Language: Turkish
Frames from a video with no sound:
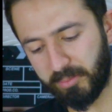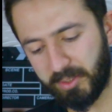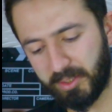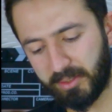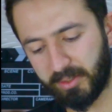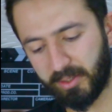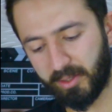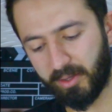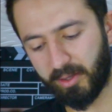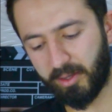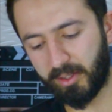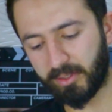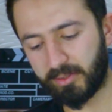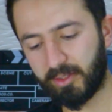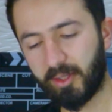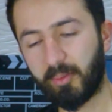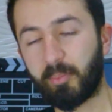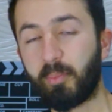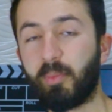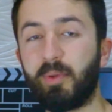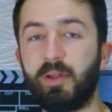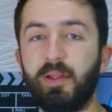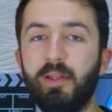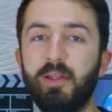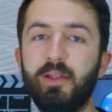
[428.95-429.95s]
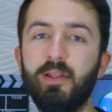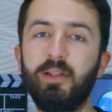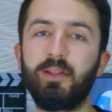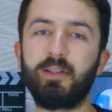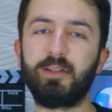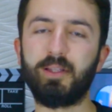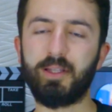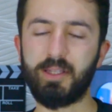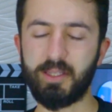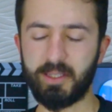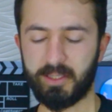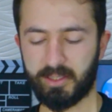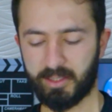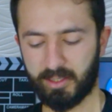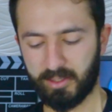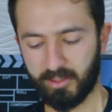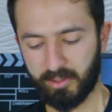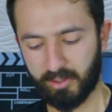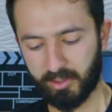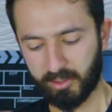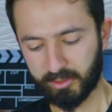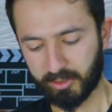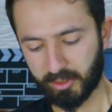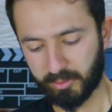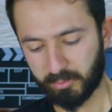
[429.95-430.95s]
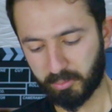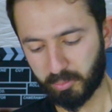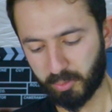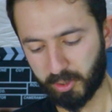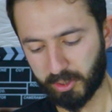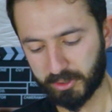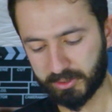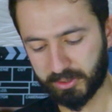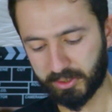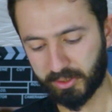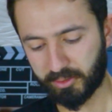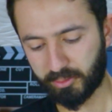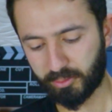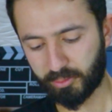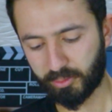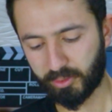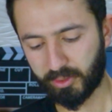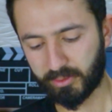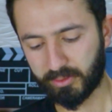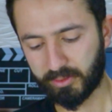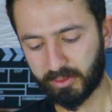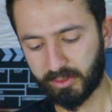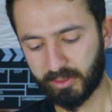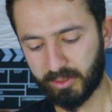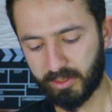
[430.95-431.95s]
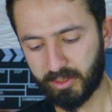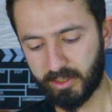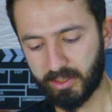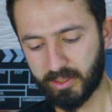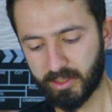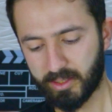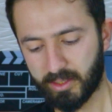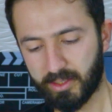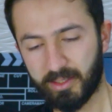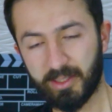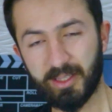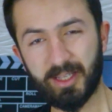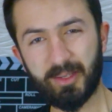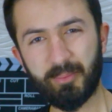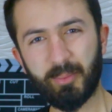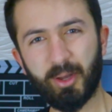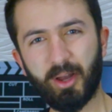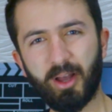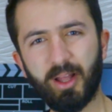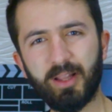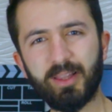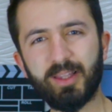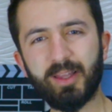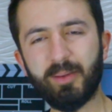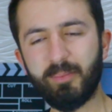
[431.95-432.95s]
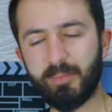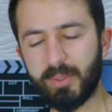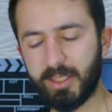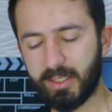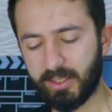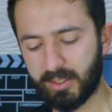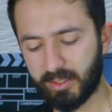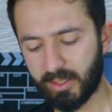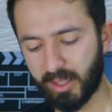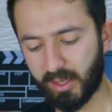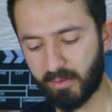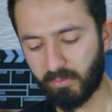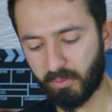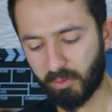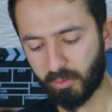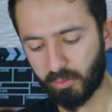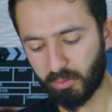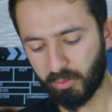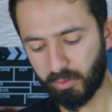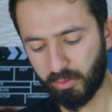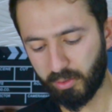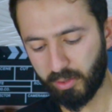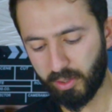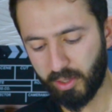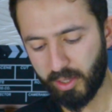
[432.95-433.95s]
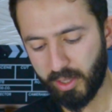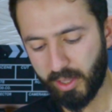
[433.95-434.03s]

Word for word: Bir de adabla ilgili, adab muaşeret kurallarıyla ilgili ilmi halden bilgiler veriyor.